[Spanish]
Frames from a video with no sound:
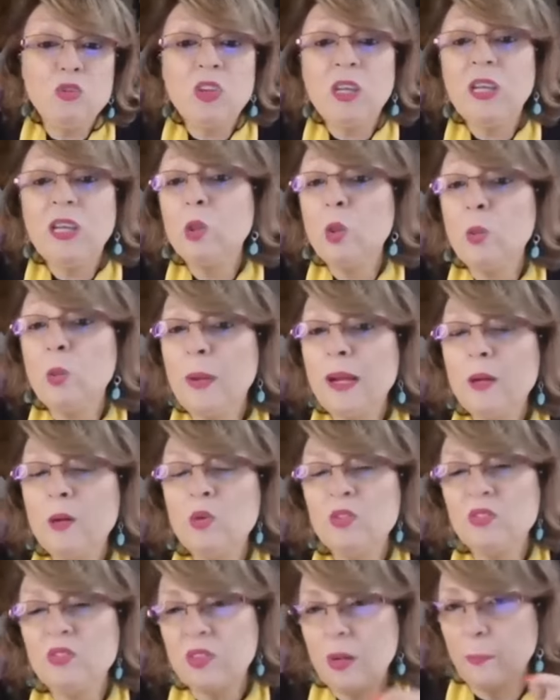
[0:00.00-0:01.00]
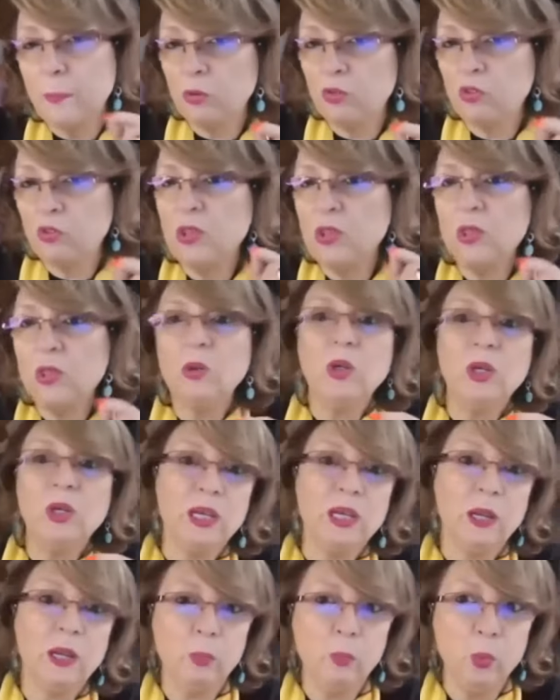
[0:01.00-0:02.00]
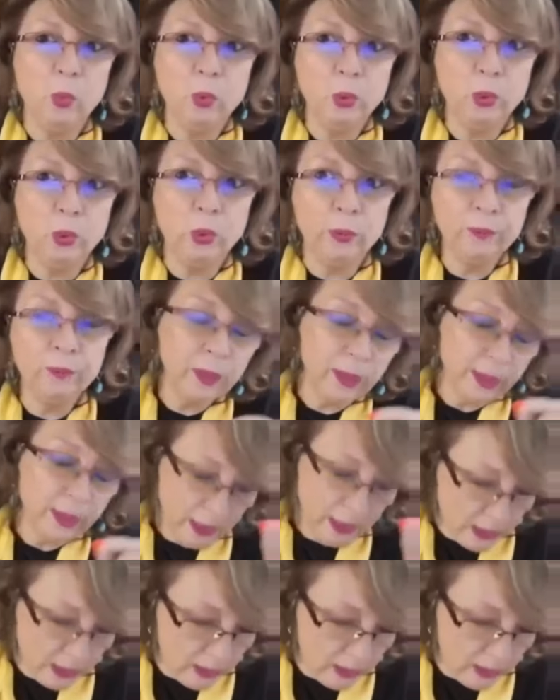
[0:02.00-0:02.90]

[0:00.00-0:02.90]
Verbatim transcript: que tomar nuestra posición en el mundo. Es